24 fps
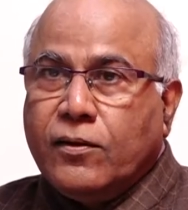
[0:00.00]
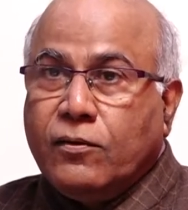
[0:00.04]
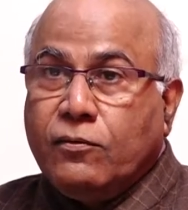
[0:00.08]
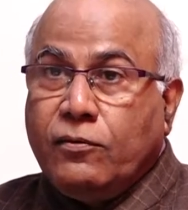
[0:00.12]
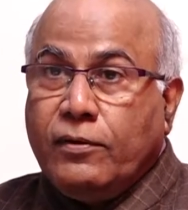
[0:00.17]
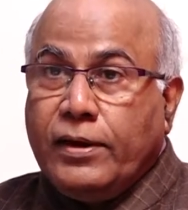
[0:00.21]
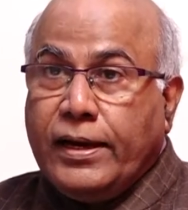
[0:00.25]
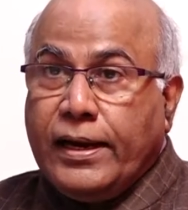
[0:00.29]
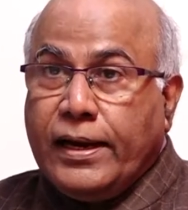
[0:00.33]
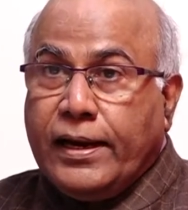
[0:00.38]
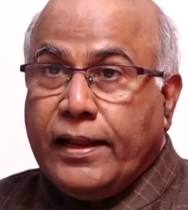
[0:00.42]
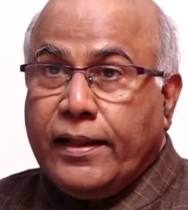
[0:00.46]

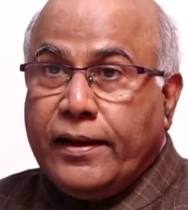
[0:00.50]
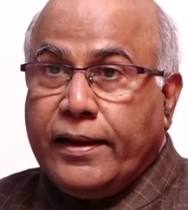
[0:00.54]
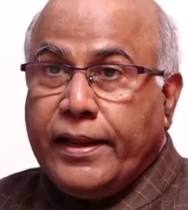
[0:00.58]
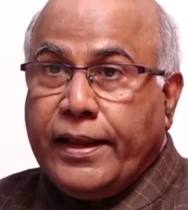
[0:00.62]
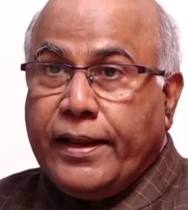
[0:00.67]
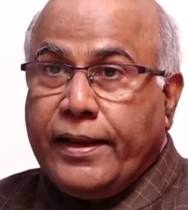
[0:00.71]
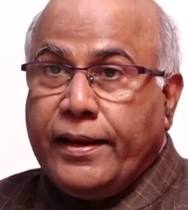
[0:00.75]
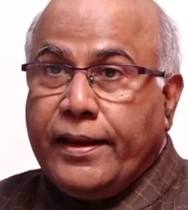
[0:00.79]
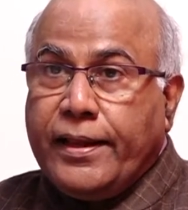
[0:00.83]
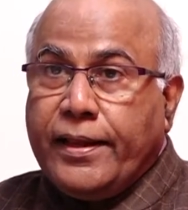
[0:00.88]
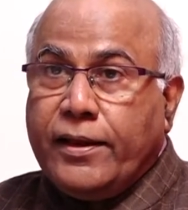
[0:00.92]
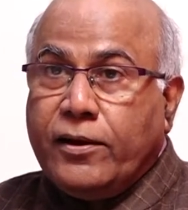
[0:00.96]
వీళ్ళని
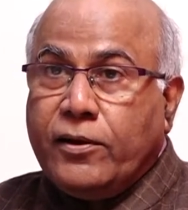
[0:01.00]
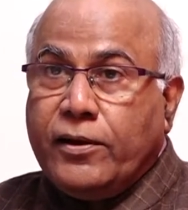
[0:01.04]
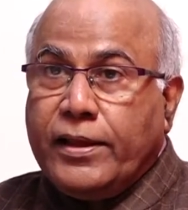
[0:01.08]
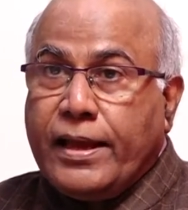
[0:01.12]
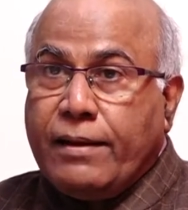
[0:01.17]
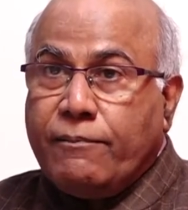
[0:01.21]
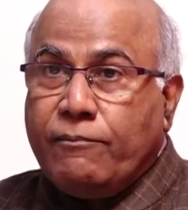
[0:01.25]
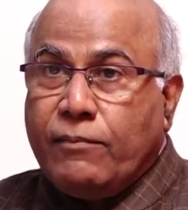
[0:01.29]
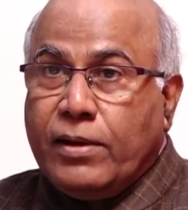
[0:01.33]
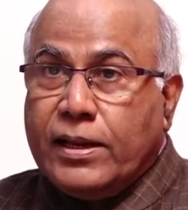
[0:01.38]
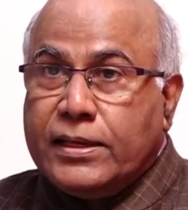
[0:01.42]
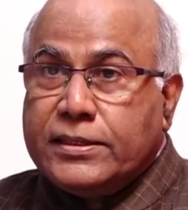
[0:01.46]
నేను
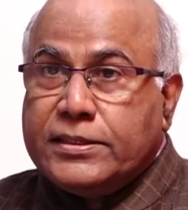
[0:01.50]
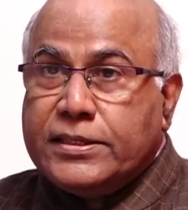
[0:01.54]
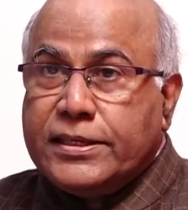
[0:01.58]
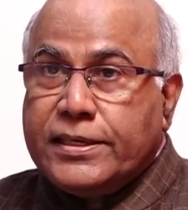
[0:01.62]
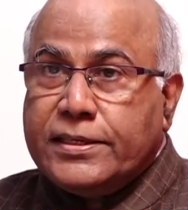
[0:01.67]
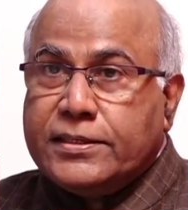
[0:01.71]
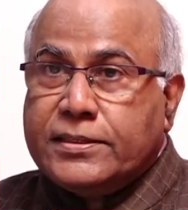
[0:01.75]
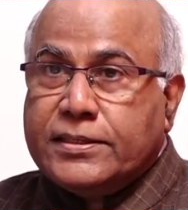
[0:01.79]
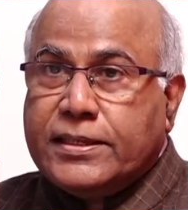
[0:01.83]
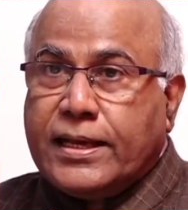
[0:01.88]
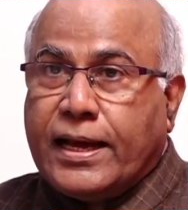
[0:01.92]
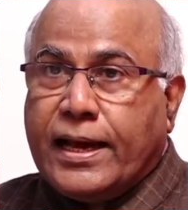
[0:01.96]
ఎమ్మెల్సీ
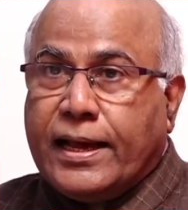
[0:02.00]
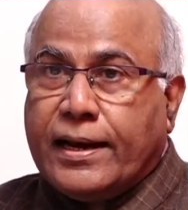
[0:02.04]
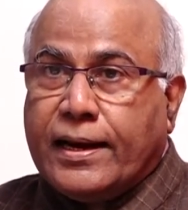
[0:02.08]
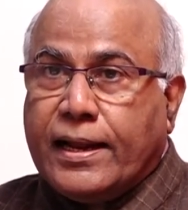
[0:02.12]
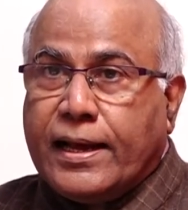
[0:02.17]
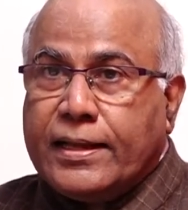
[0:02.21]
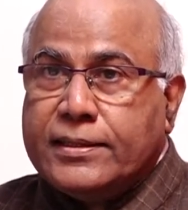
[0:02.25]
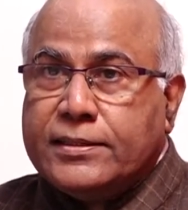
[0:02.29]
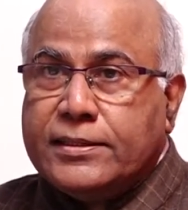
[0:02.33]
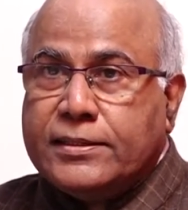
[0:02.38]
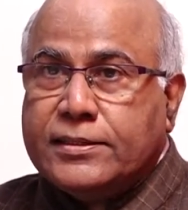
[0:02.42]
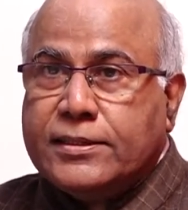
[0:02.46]
ఇస్తా
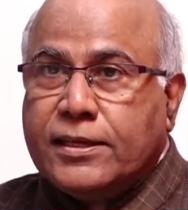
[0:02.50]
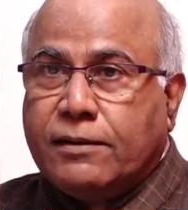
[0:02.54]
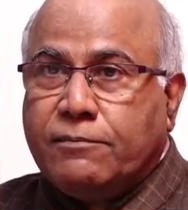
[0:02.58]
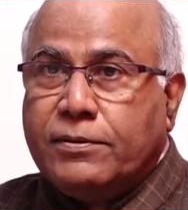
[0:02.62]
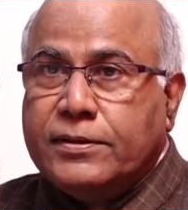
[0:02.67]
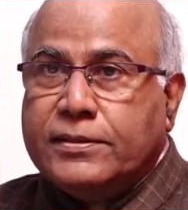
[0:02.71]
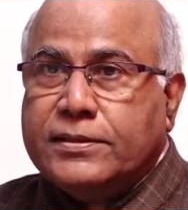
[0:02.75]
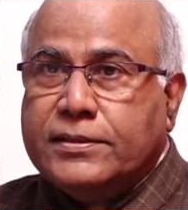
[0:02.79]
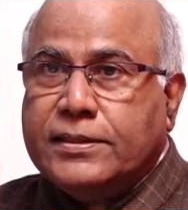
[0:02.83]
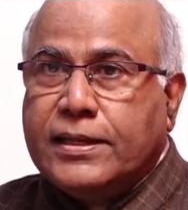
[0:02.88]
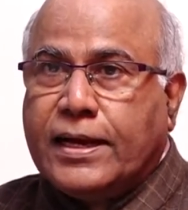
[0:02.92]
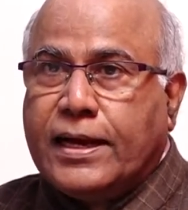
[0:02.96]
రాజ్యసభ
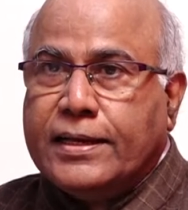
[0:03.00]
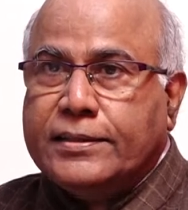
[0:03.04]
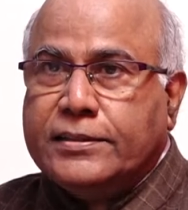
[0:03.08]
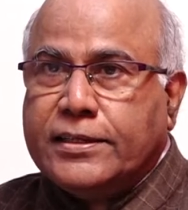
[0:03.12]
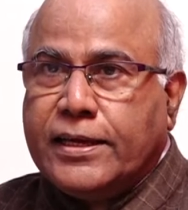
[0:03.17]
ఇస్తా